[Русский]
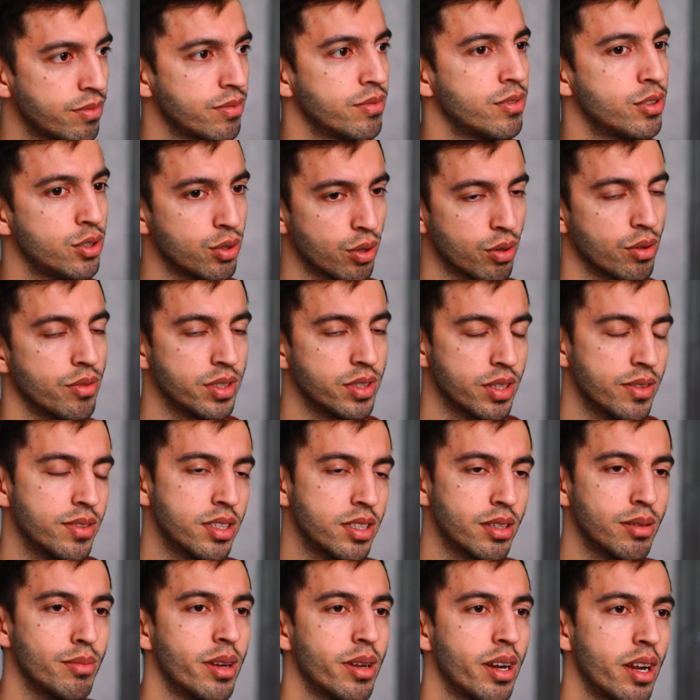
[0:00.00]
все, все
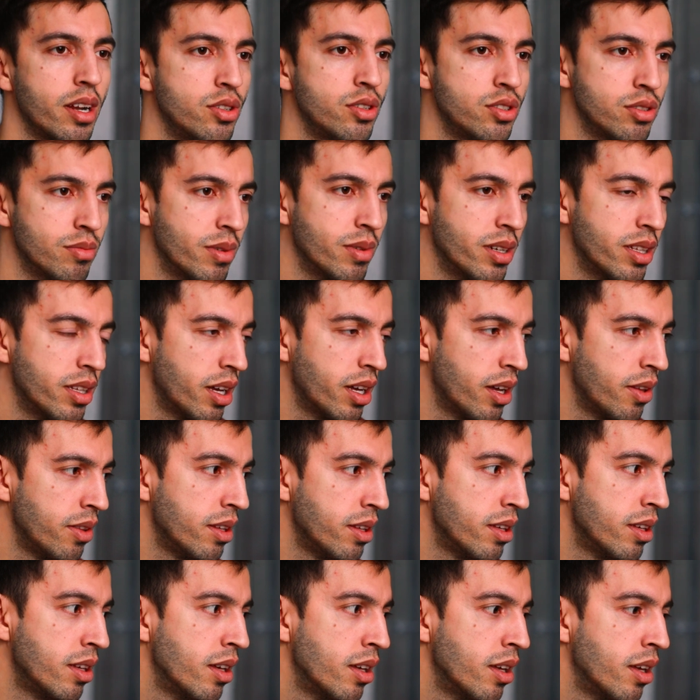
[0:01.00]
собирали
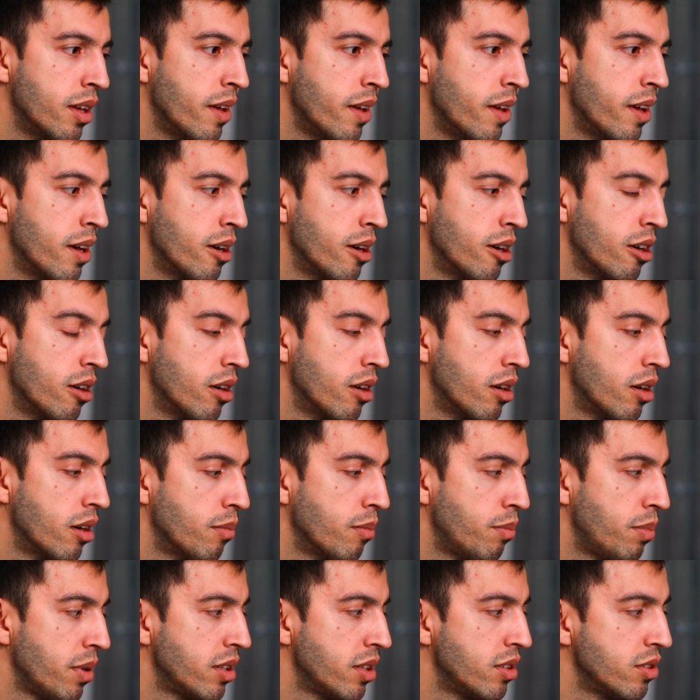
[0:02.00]
чемоданы, в
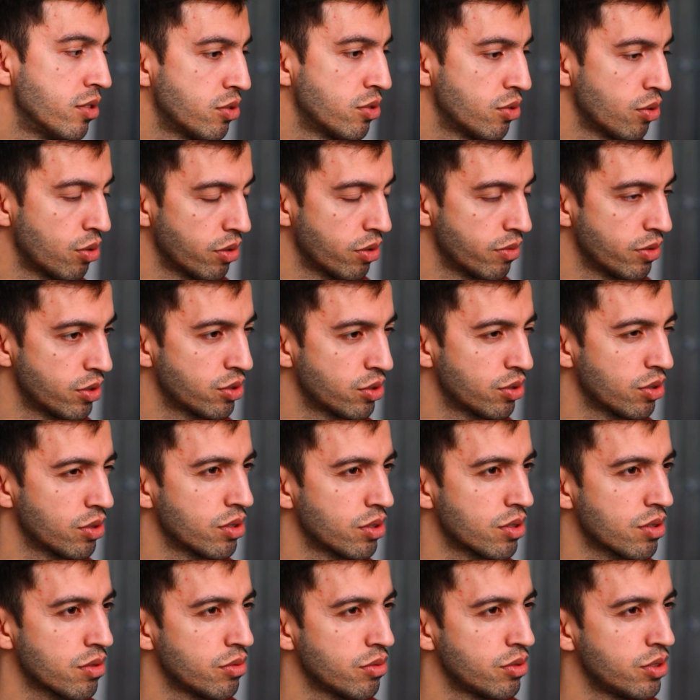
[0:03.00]
а, Приднестровье
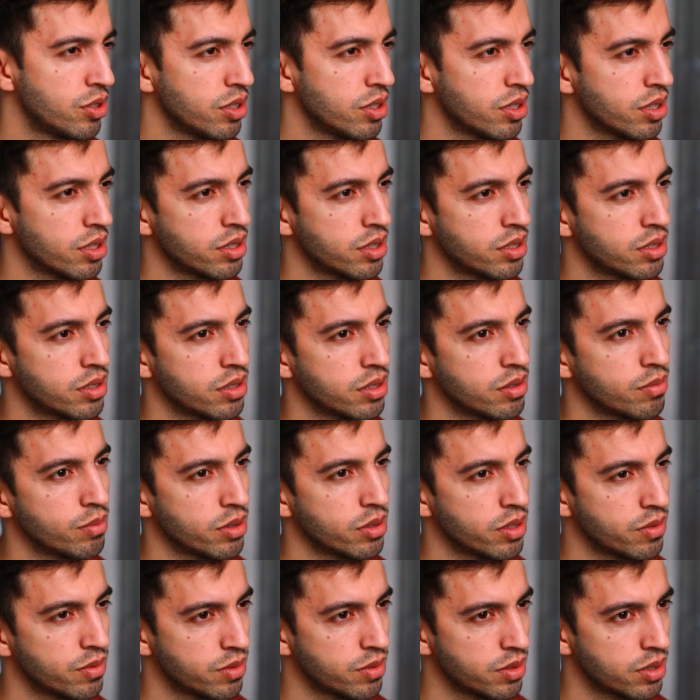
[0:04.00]
что-то случилось,
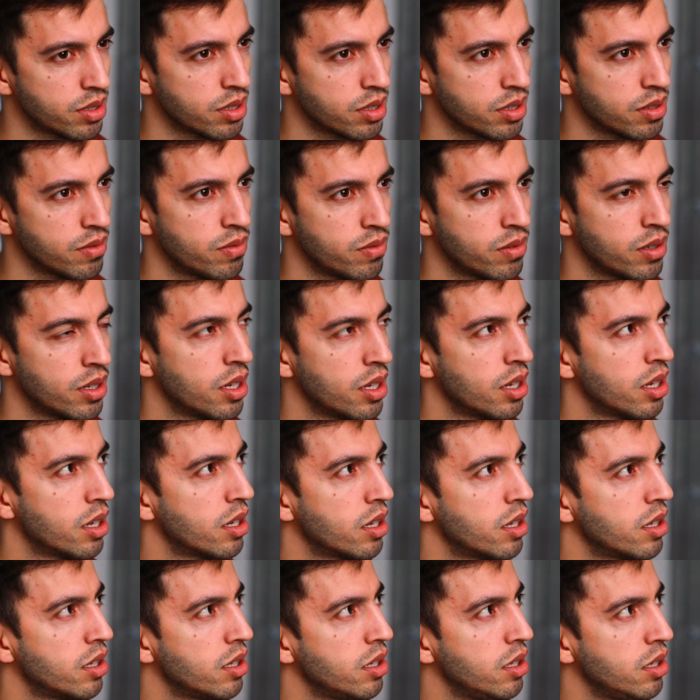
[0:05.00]
был взрыв,
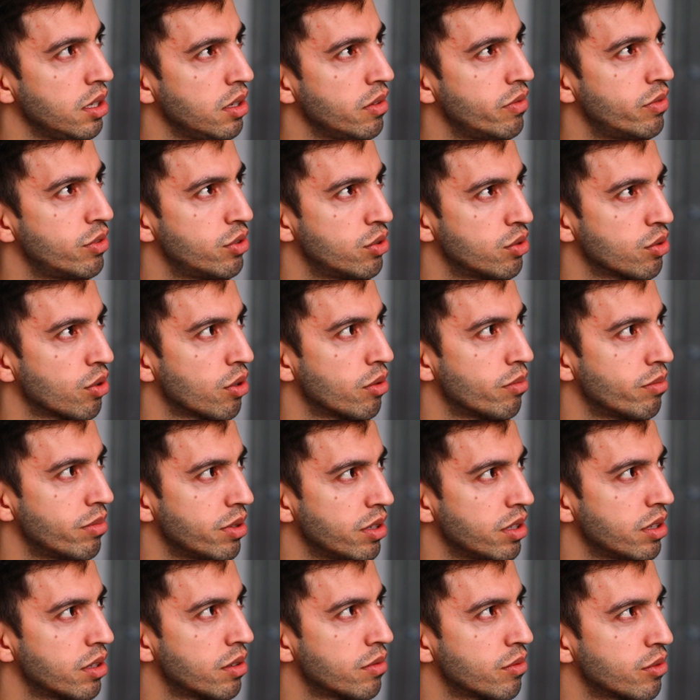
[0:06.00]
и все,
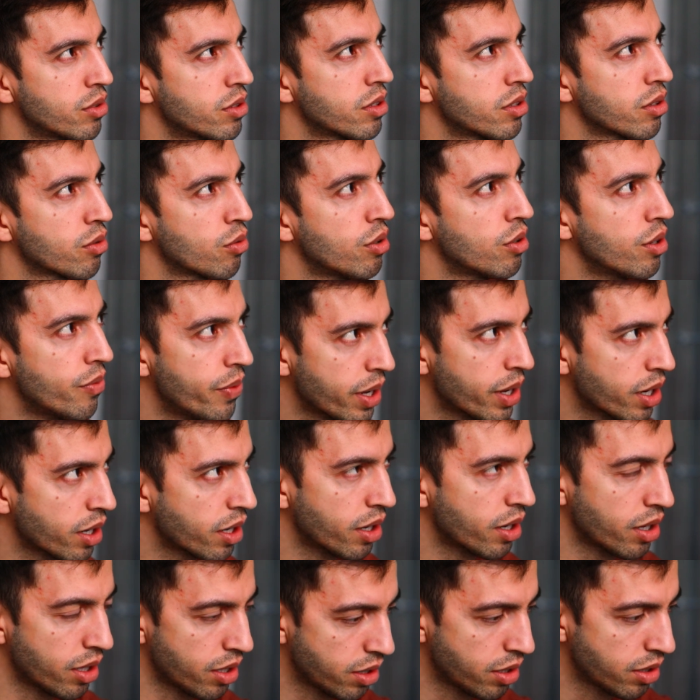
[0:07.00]
было вот такой
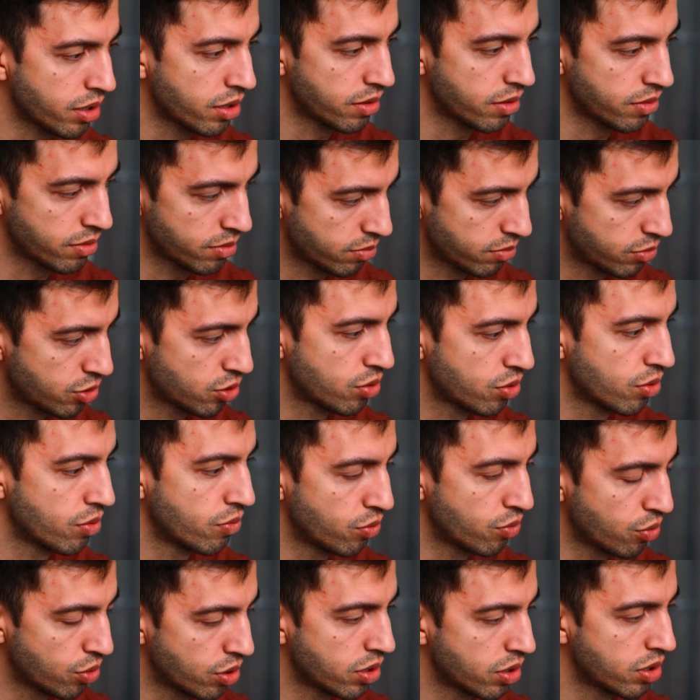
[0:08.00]
накал, что
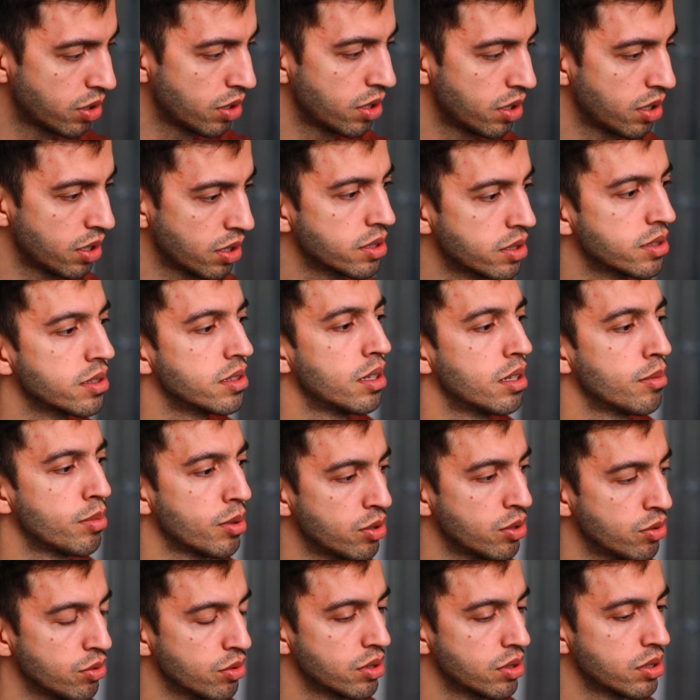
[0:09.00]
вот на нас
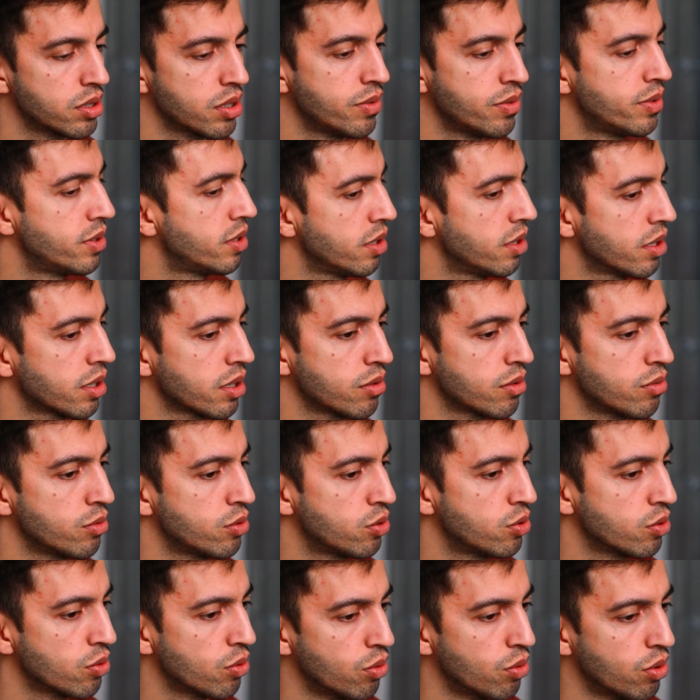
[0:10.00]
нападут. Со всех
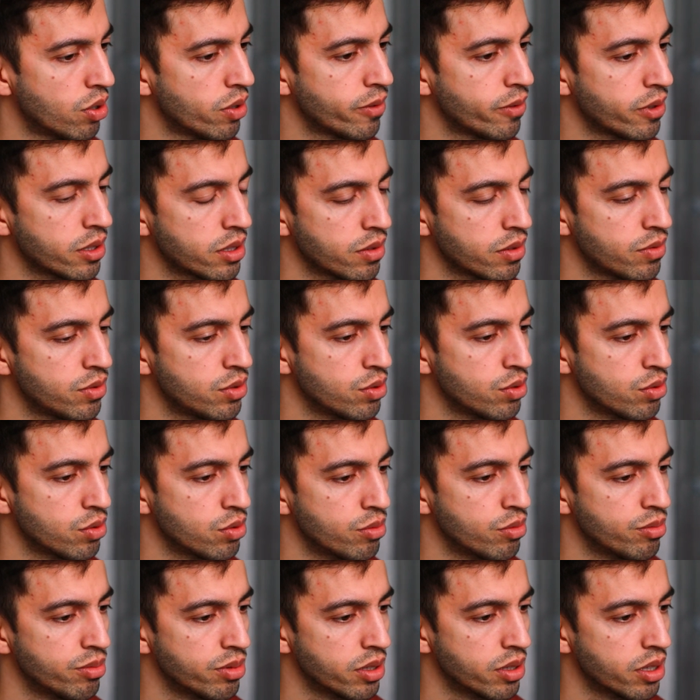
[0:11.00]
утюгов,
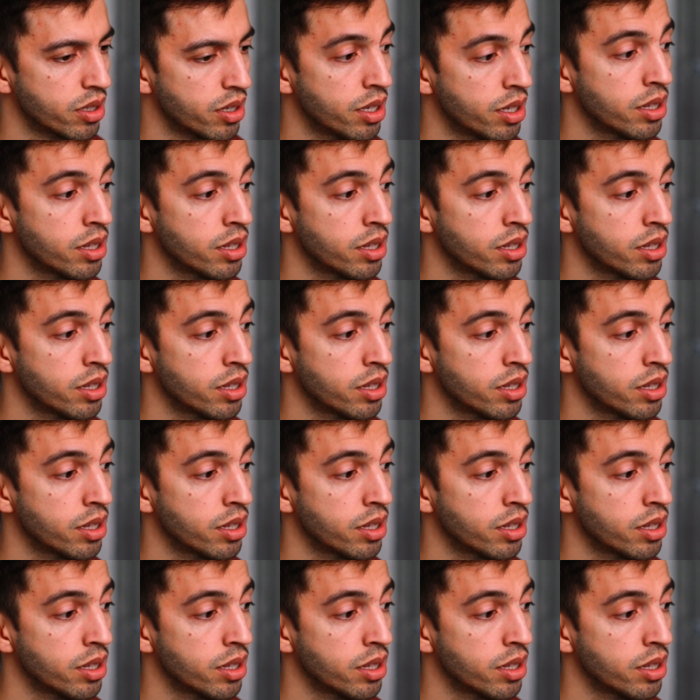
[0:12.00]
отовсюду было